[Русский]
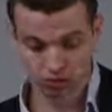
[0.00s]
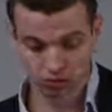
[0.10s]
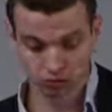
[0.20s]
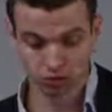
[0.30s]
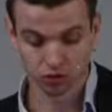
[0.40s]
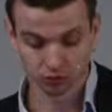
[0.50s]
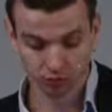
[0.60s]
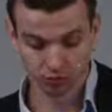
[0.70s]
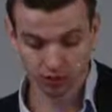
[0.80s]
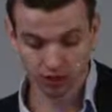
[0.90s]
ну, эксплойт
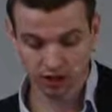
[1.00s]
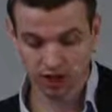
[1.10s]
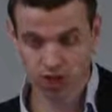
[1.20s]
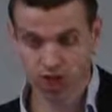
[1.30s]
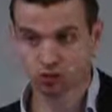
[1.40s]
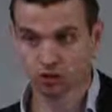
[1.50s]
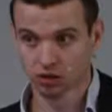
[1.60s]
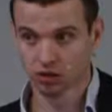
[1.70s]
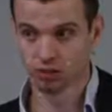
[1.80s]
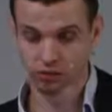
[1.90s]
пак,
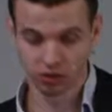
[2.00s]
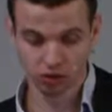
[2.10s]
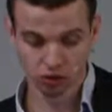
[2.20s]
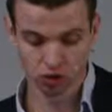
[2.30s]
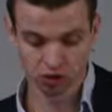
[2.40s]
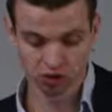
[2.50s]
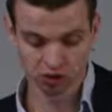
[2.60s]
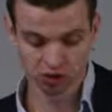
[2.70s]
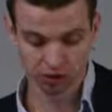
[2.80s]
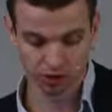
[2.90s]
только подгруженный
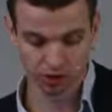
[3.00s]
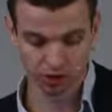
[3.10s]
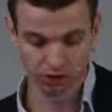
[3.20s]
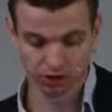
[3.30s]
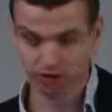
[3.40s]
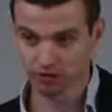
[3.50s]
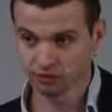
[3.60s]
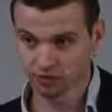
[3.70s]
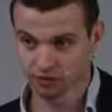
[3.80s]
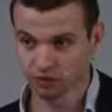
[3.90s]
с определенного
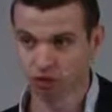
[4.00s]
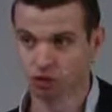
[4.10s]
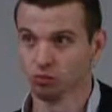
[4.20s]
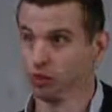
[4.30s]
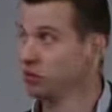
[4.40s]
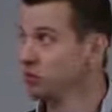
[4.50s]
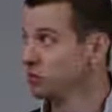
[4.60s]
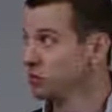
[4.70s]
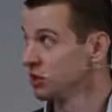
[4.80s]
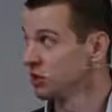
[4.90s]
рефера, чтобы это не
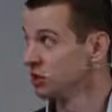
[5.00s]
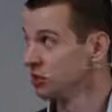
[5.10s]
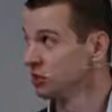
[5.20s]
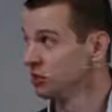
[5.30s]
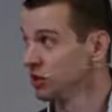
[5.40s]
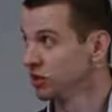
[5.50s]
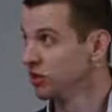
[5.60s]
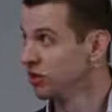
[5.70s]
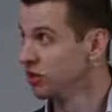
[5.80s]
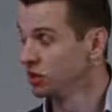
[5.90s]
воспроизводился без
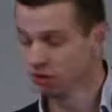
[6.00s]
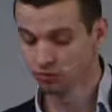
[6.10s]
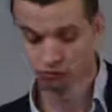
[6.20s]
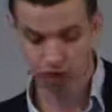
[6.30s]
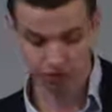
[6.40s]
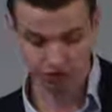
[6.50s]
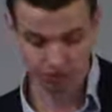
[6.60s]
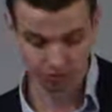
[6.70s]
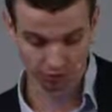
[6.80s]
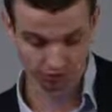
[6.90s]
полной
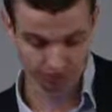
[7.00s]
схемы.